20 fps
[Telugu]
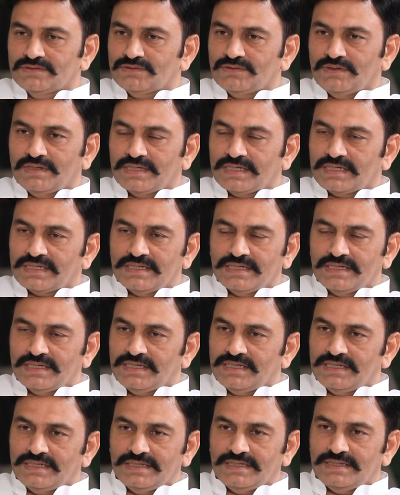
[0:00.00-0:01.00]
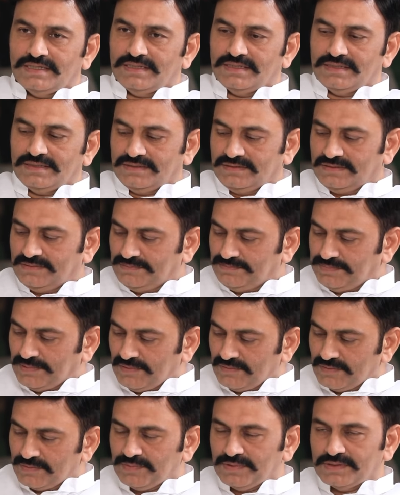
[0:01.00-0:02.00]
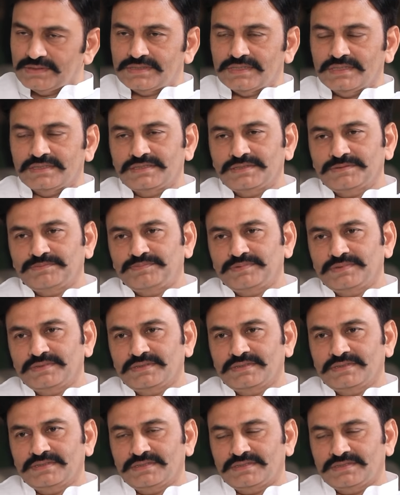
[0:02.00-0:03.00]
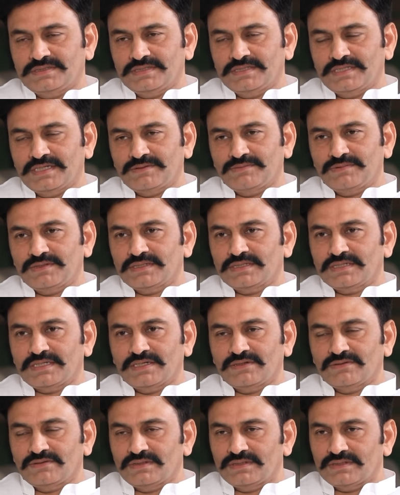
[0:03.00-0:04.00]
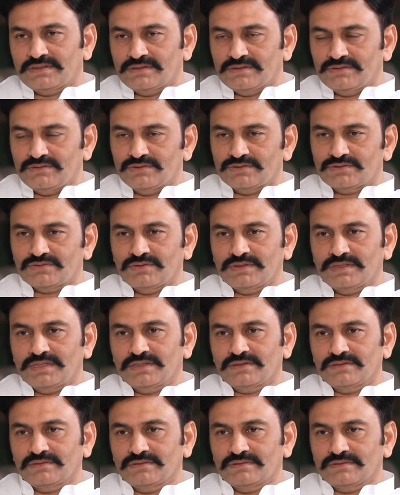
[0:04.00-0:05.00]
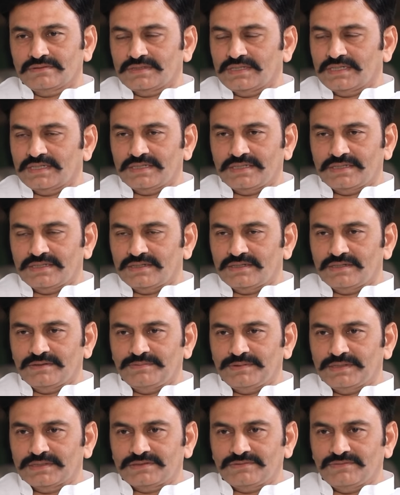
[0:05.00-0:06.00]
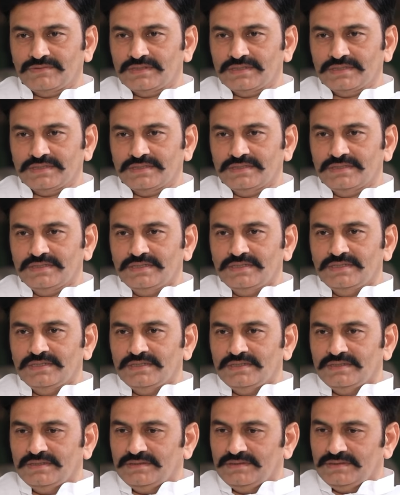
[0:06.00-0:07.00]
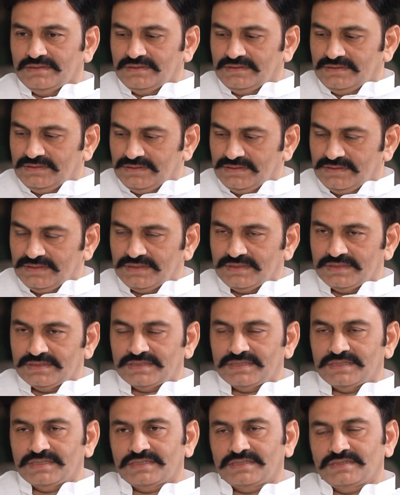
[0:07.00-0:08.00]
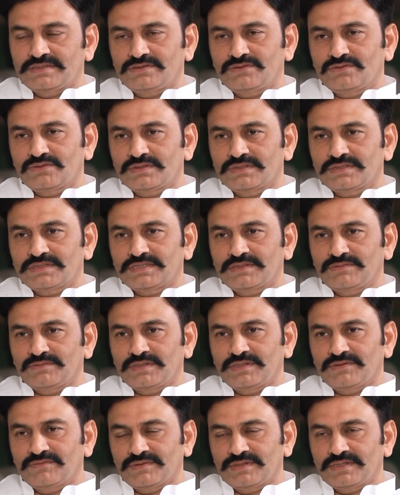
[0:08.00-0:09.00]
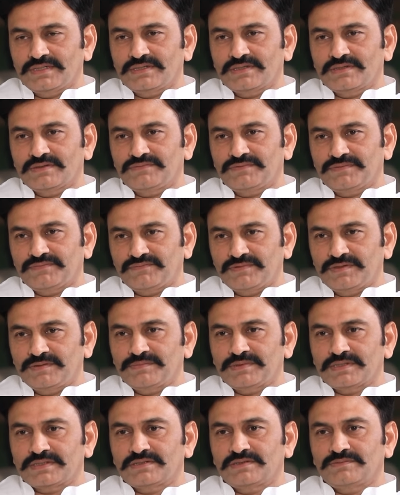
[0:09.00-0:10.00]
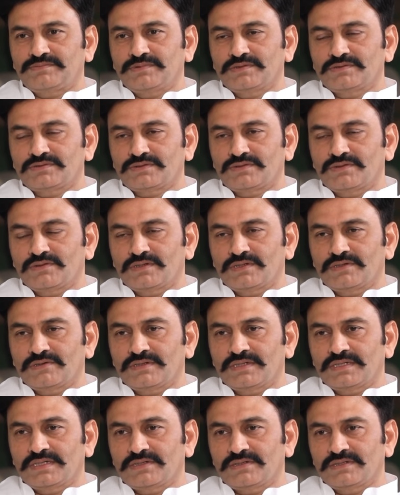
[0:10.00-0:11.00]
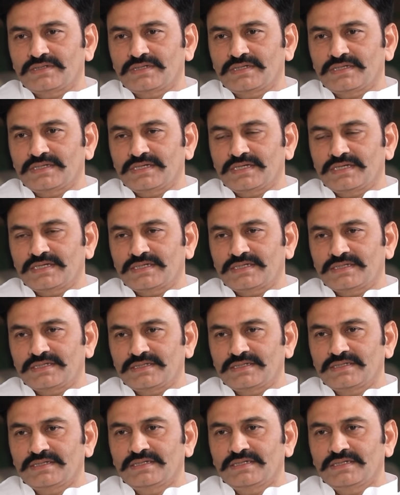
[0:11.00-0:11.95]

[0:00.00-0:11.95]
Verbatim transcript: సో ఆ రకంగా పవర్ బిల్స్ అని చెప్పి ఇచ్చిన దాని మీద నాలుగు రేట్లు దోచుకున్నారు కరెంట్ రేట్లు పెంచమని ఈ రిజిస్ట్రేషన్ డ్యూటీస్ ఏమో ఎవరి ఇయర్ ఫిఫ్టీన్ పర్సెంట్ పెంచుతున్నామన్నారు ఇన్ రియాలిటీ